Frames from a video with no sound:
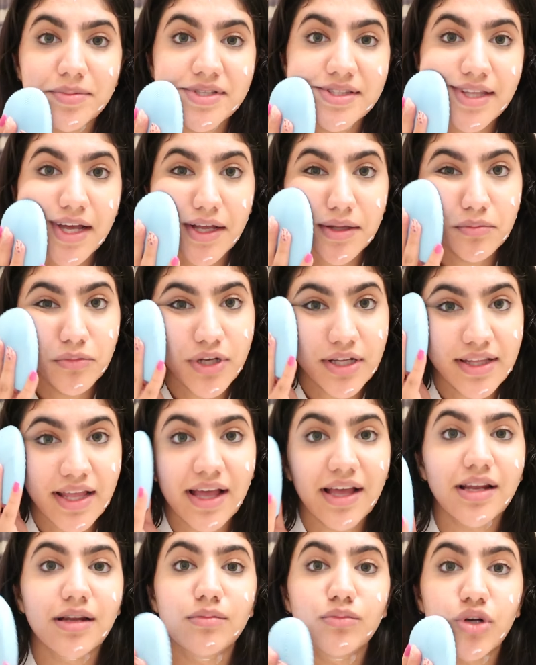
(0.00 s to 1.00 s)
اللي بستخدمه
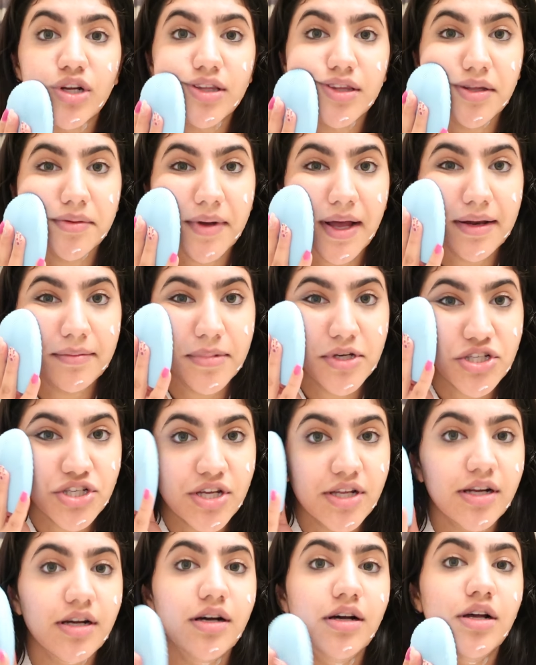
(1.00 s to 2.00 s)
لدخل المرطب على
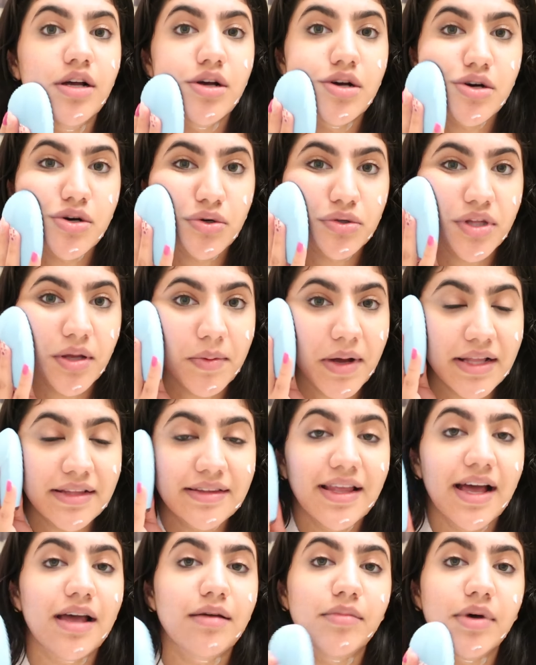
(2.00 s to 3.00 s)
البشره وطبعا
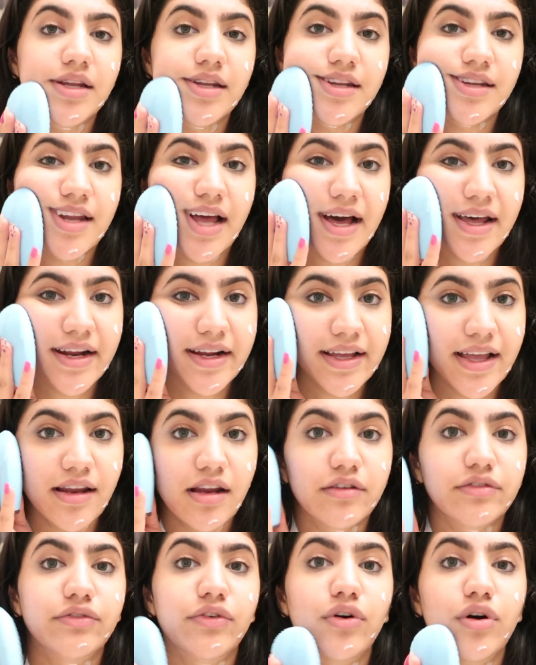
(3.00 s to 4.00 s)
دائما
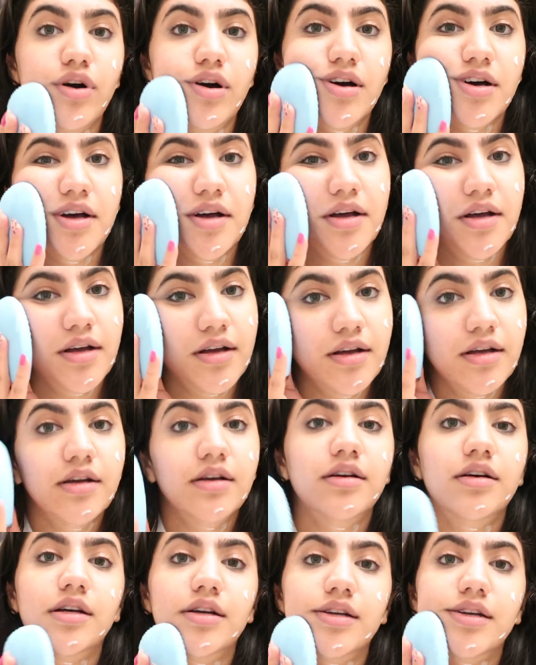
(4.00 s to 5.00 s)
الحركه لفوق
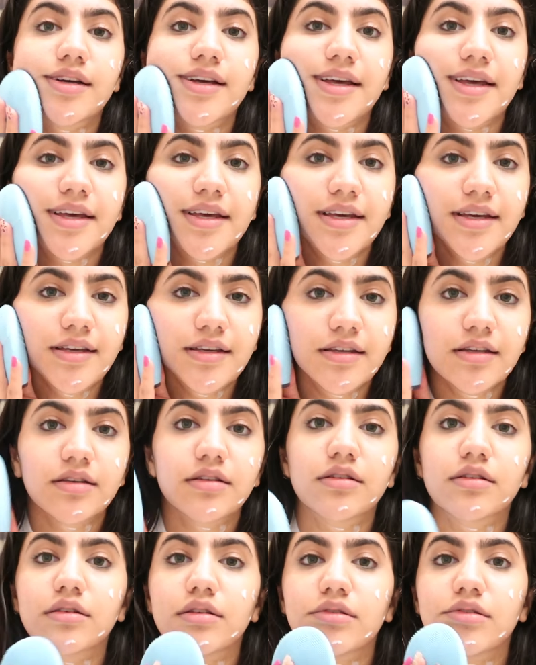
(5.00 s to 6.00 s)
هيك
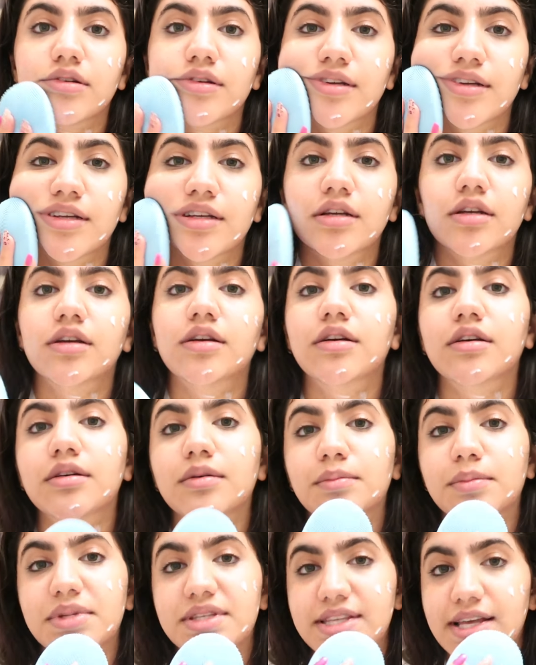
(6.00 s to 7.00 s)

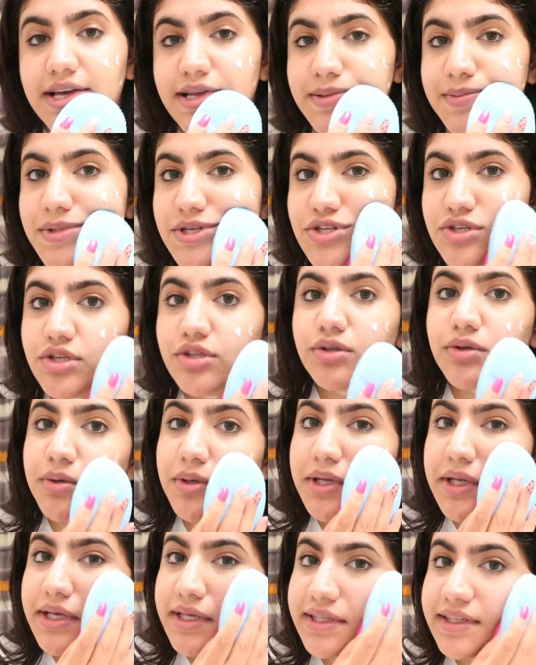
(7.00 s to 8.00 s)
بساعد
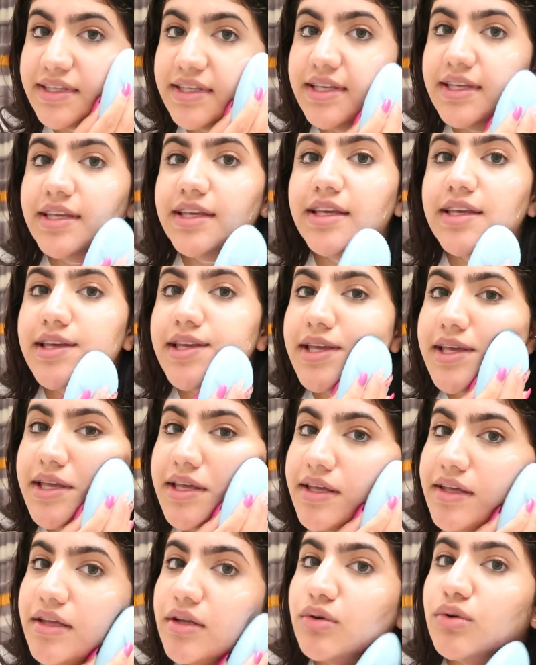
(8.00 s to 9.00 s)
بشرتكم
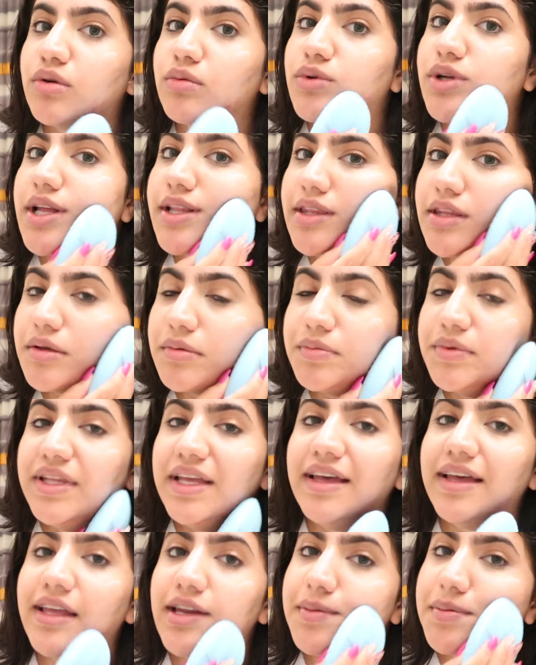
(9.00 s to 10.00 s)
كثير والمرطب
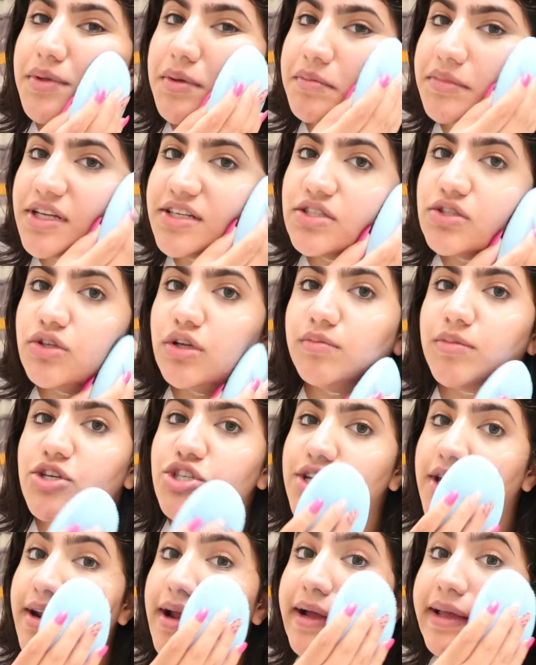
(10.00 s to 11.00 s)
دغري بتمتصوا
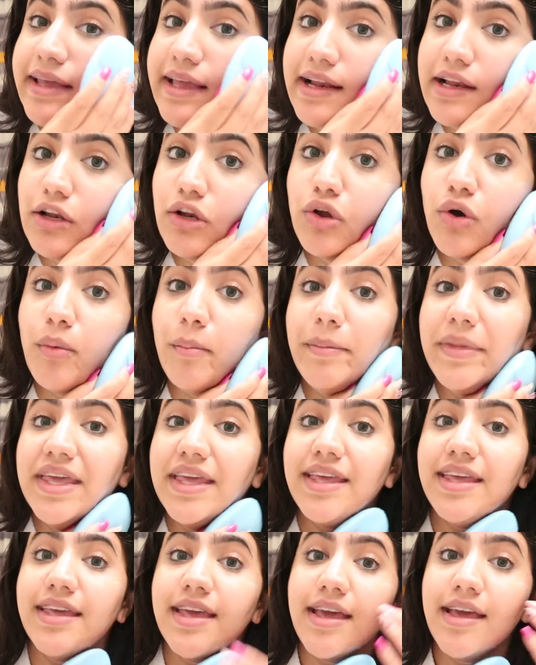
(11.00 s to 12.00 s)
البشره كله
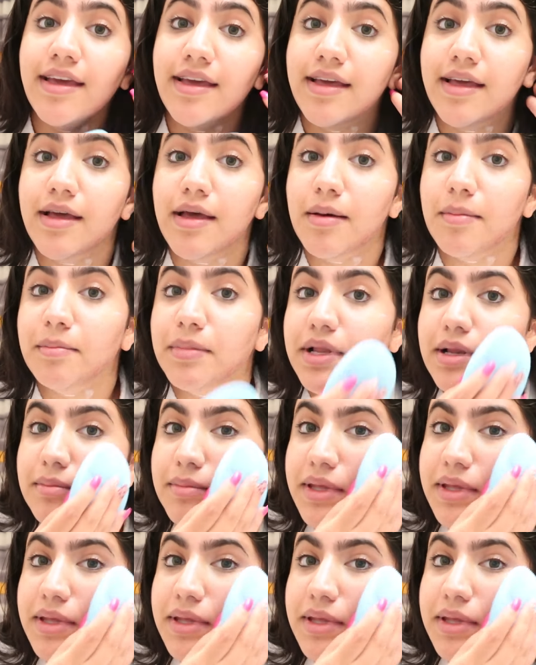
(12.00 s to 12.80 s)
100%